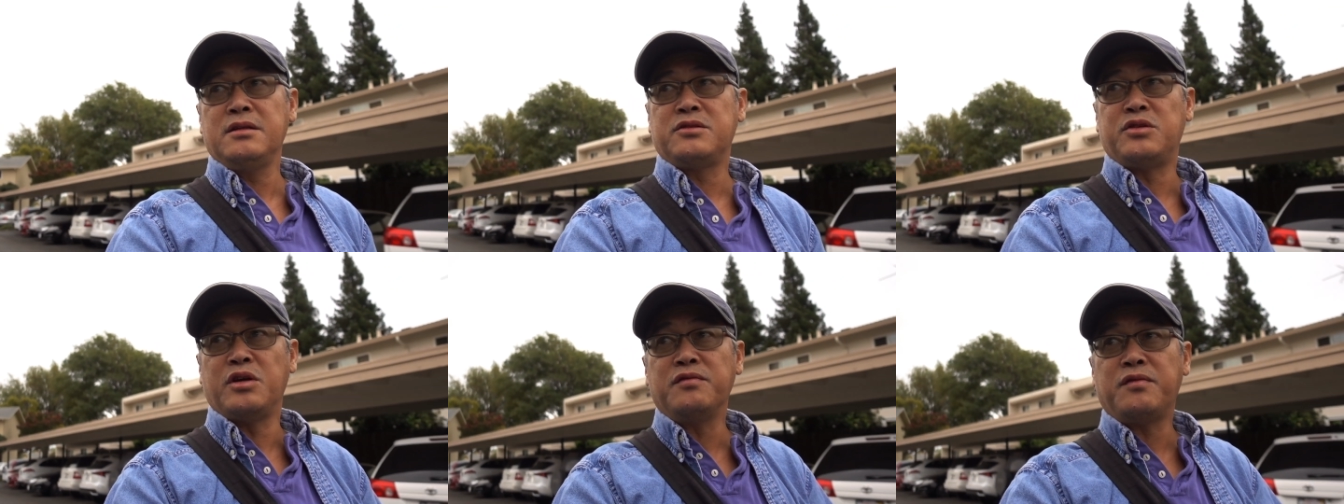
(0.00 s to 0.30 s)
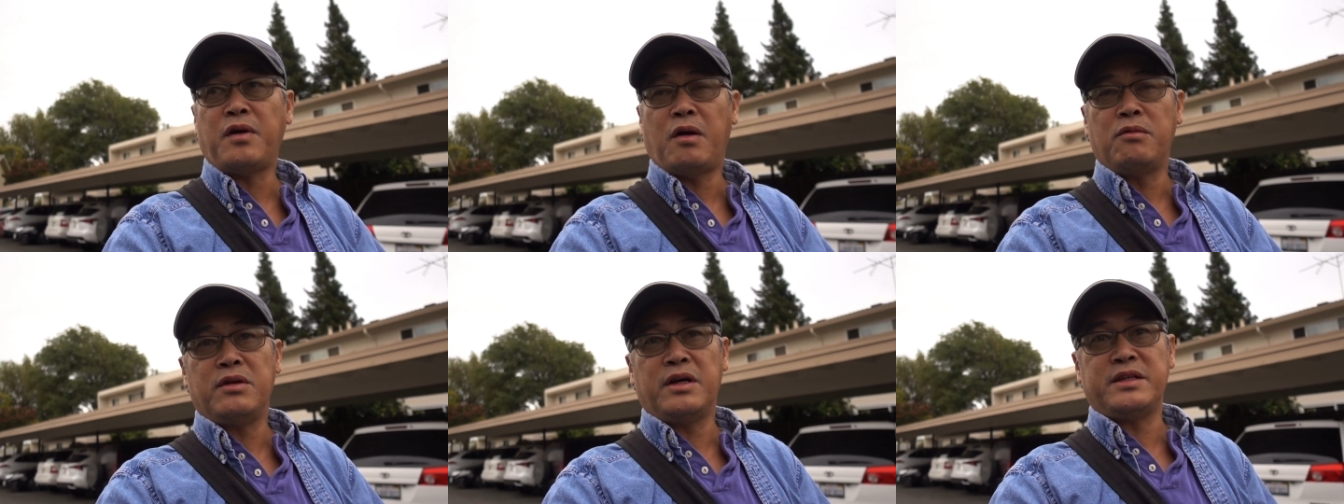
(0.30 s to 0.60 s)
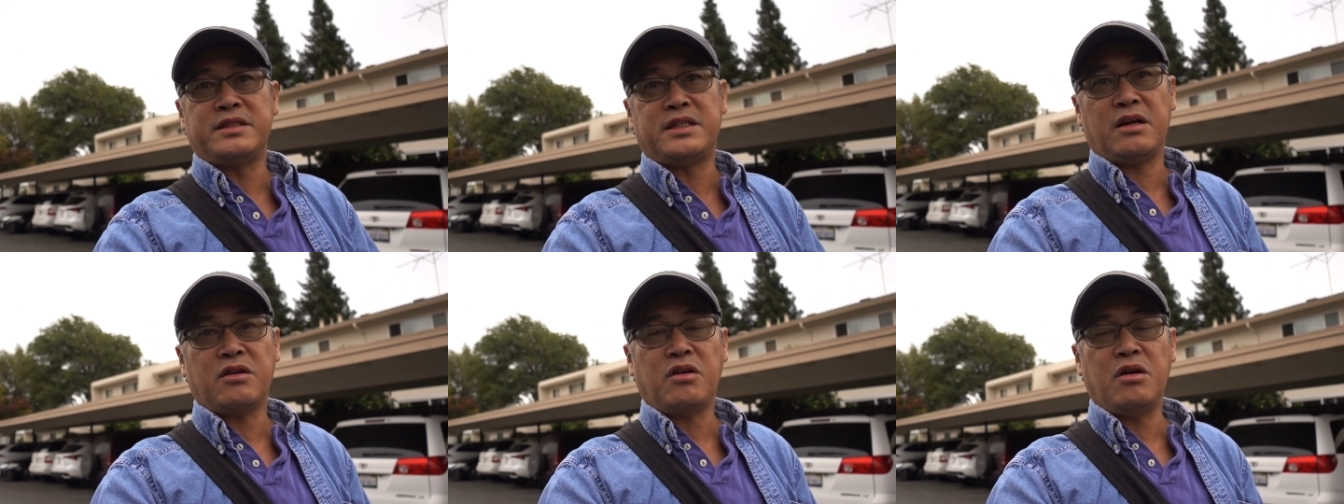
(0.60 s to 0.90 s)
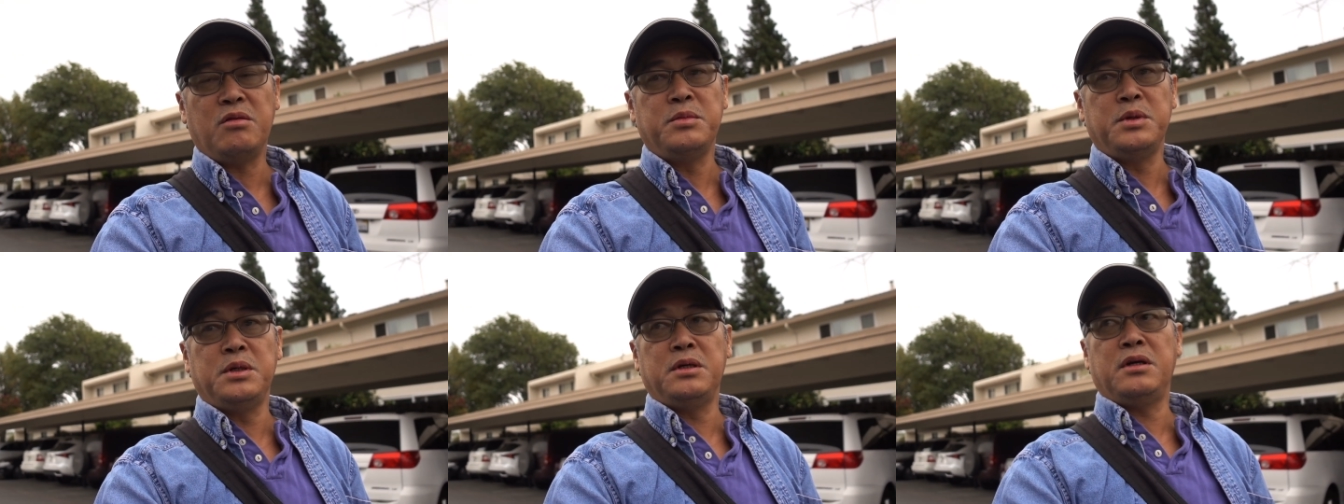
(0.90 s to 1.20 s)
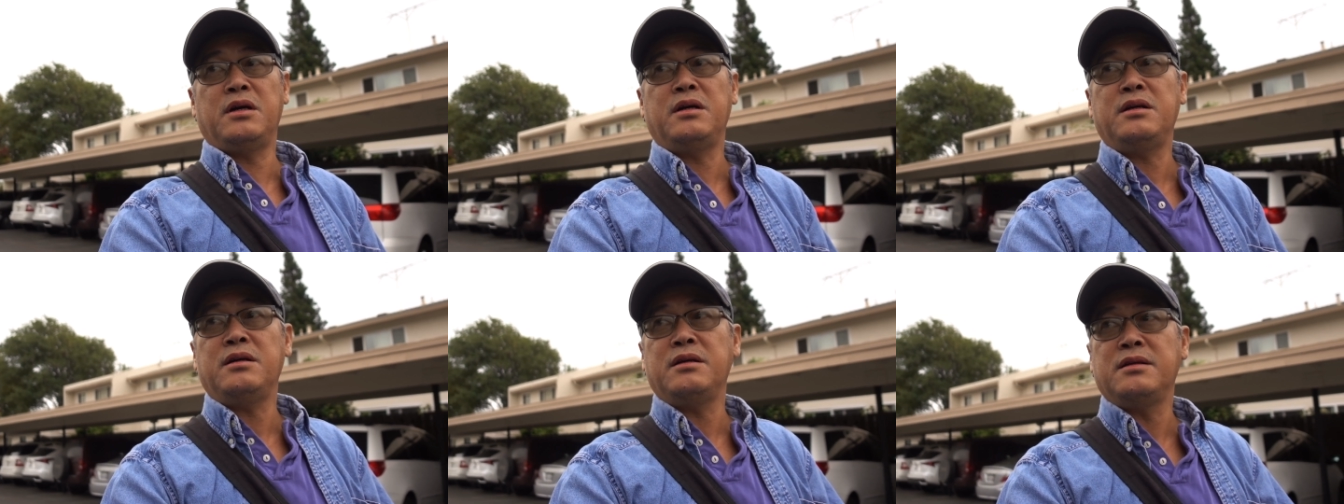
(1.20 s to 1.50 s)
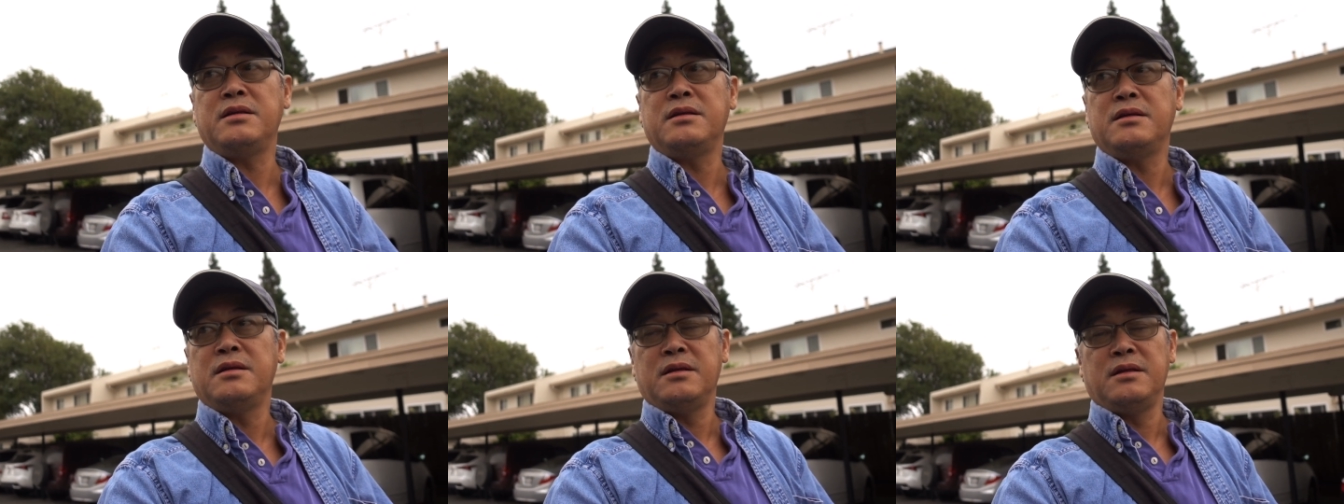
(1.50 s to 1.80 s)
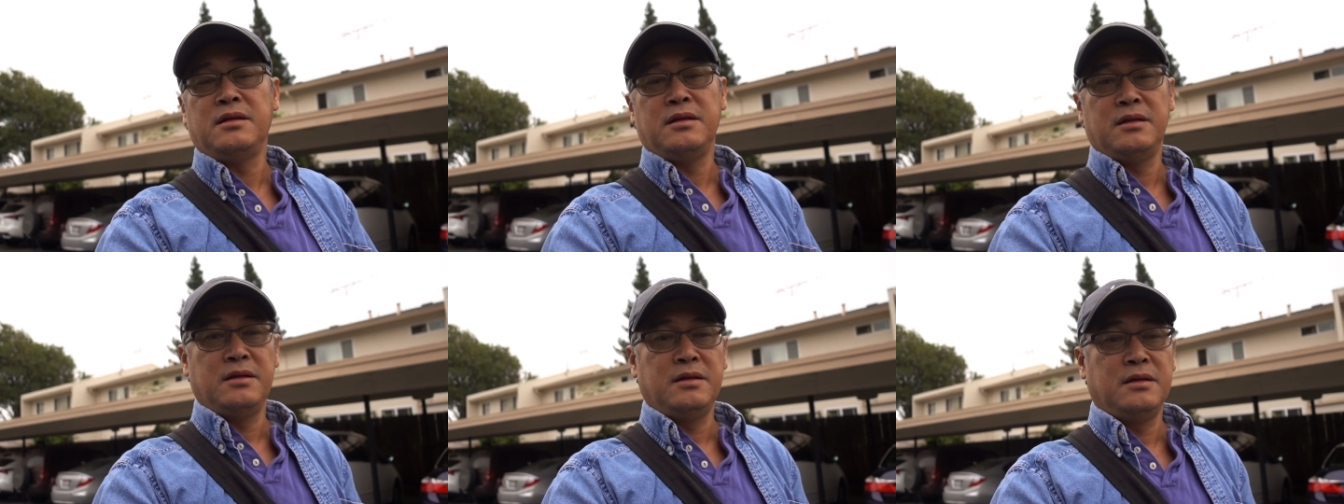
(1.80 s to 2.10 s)
triển vọng là sẽ có mưa.
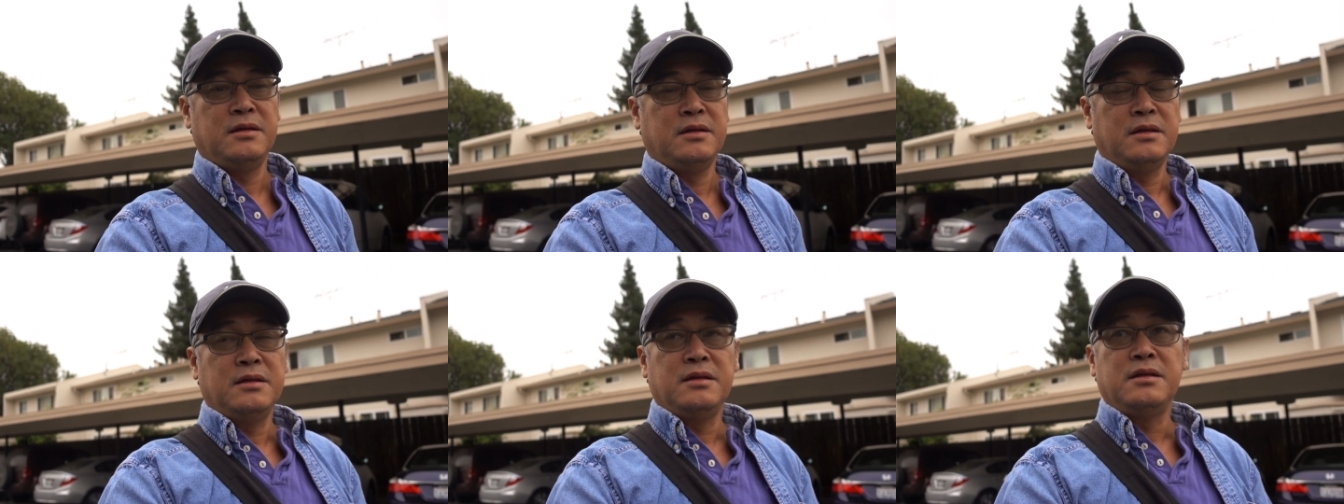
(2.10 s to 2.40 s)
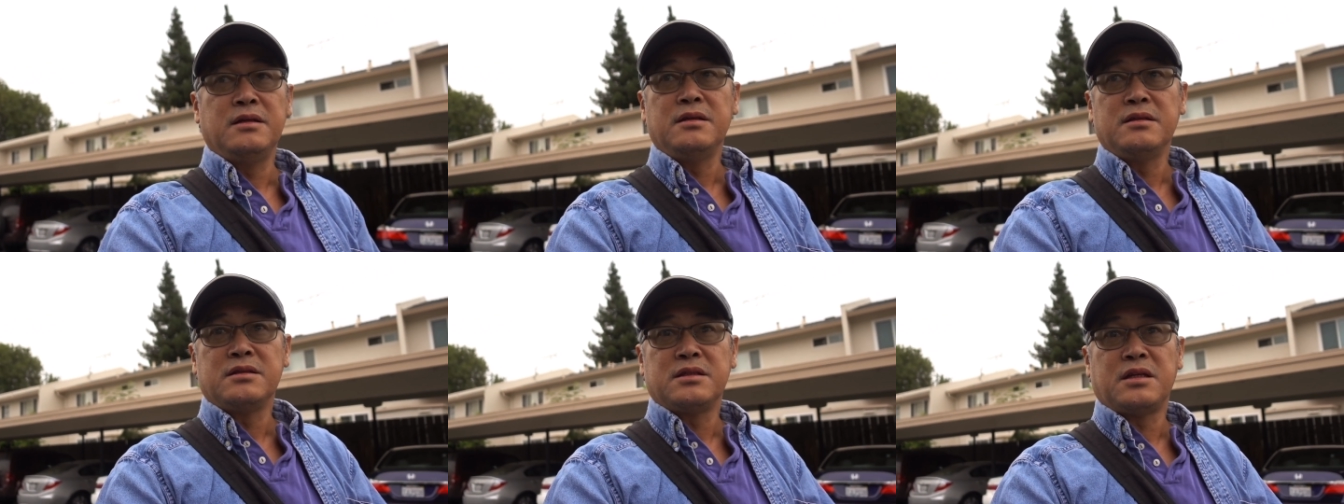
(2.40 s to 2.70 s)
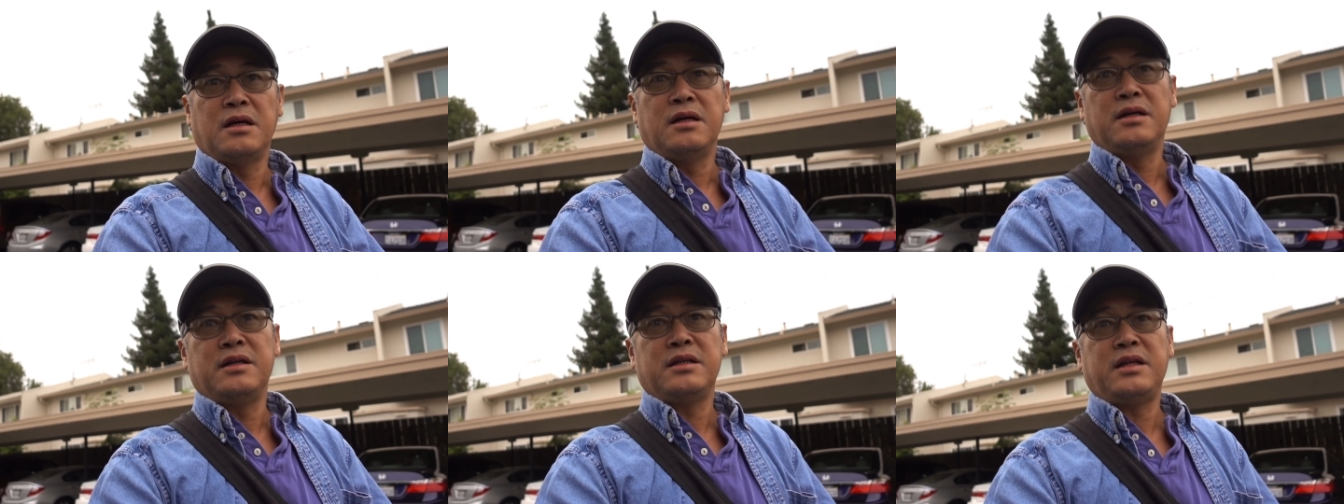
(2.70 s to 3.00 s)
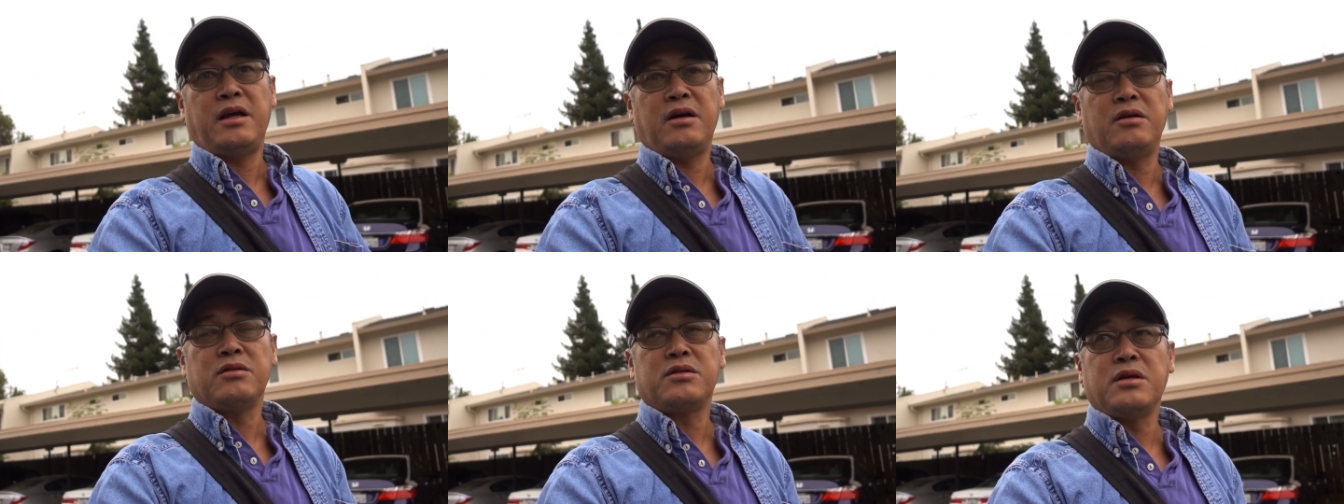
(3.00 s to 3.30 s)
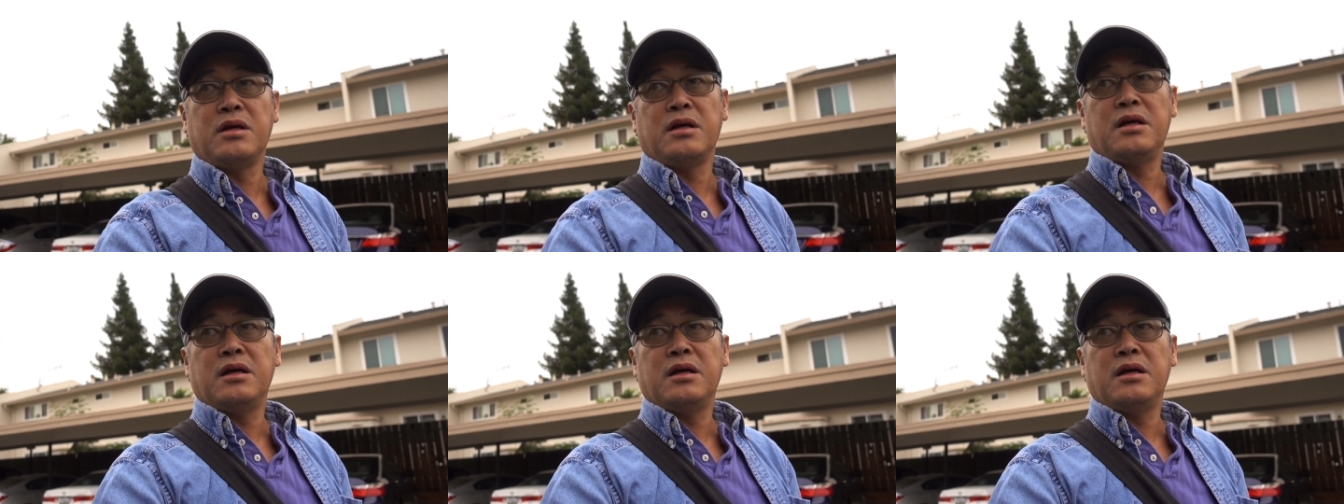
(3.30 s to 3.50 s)
Th theo uh,